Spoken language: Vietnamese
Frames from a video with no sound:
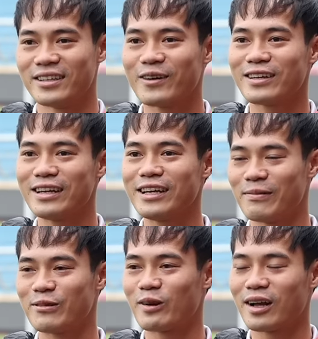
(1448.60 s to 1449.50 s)
Hơi kinh nghiệm
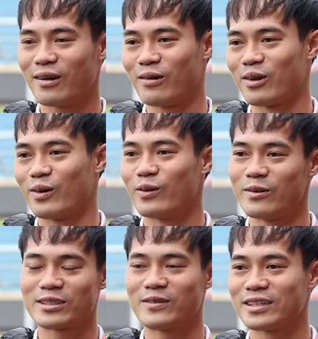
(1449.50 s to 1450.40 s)
cho các cầu thủ nếu
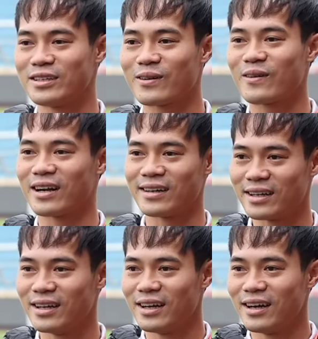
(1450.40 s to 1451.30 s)
mà sau này ra nước ngoài thì
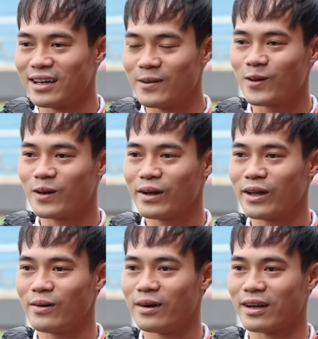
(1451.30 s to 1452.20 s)
nếu mà có người
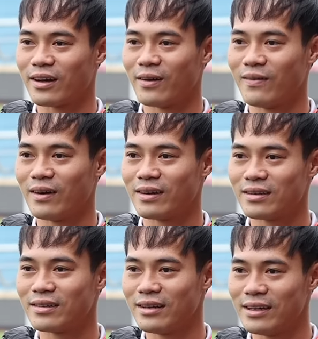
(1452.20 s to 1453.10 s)
yêu hay là có
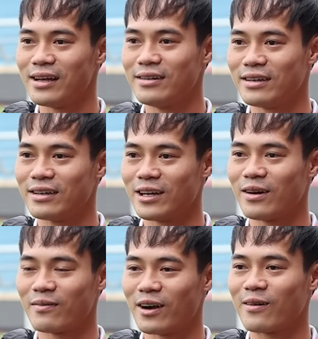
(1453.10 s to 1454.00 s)
nên đưa người yêu
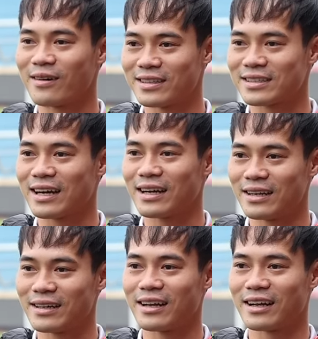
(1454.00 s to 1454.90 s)
hay vợ con thì sang
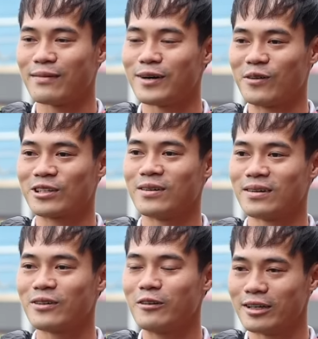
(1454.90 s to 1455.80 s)
ấy để cân bằng cuộc sống nó
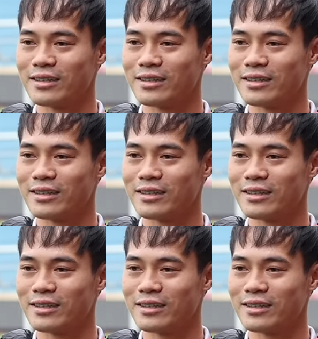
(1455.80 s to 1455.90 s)
tốt hơn.